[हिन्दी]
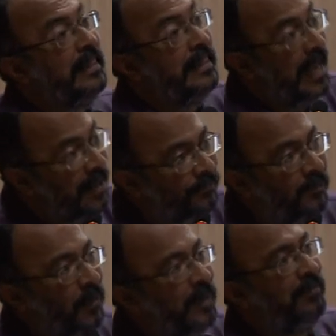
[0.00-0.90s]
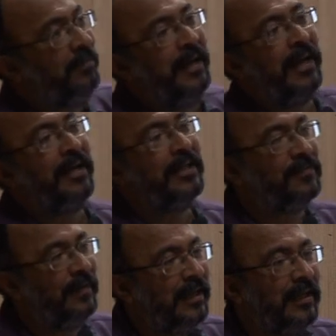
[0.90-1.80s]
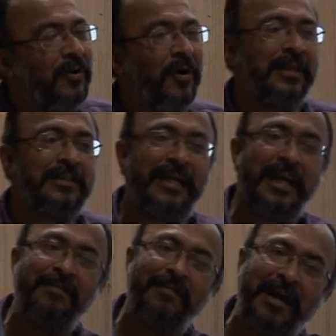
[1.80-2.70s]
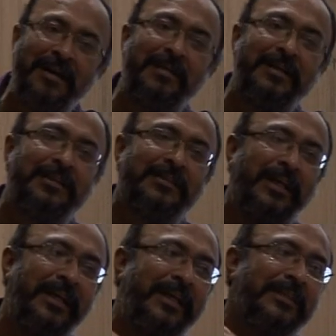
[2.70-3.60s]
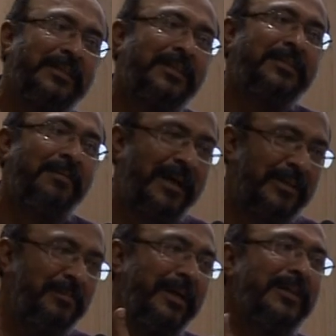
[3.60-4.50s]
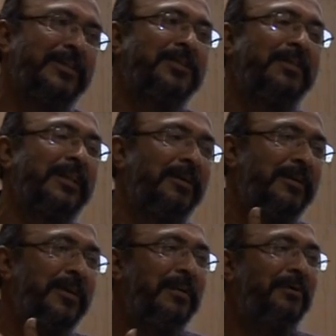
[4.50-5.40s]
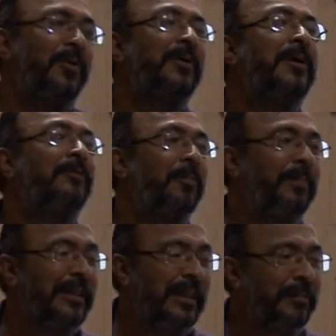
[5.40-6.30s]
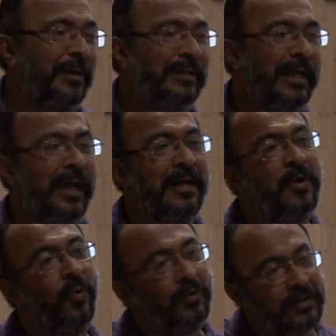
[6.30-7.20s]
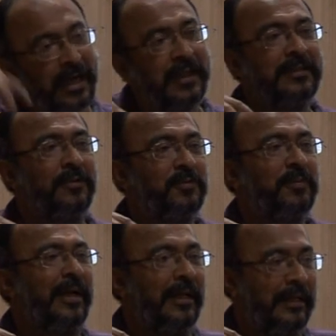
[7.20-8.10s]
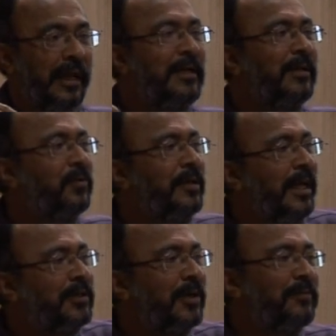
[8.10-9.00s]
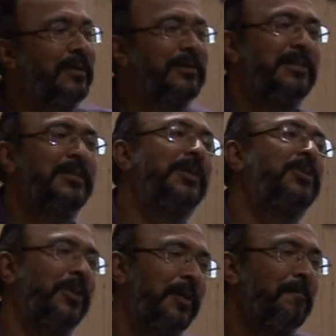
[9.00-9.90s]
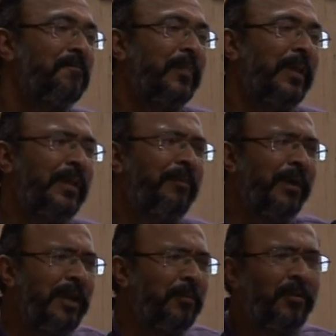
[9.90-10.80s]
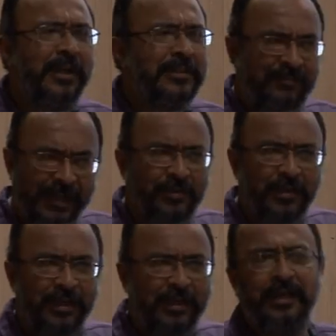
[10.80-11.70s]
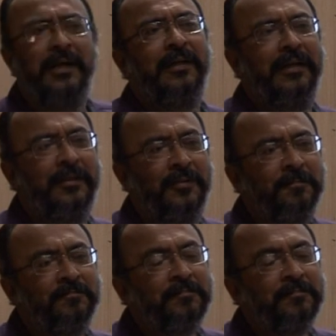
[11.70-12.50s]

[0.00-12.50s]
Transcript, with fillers: देयर फोर ही विल बी लाइक हिज फादर और इज़ द एनवायरमेंट जिस तरीके से जिस समाज में जिस वातावरण में वो वो पलता पड़ता है उसका असर उस पर आता है तो नेचर वर्सेस नर्चर की थी वेरी प्रोग्रेसिव एक्चुअली अगर देखा जाए तो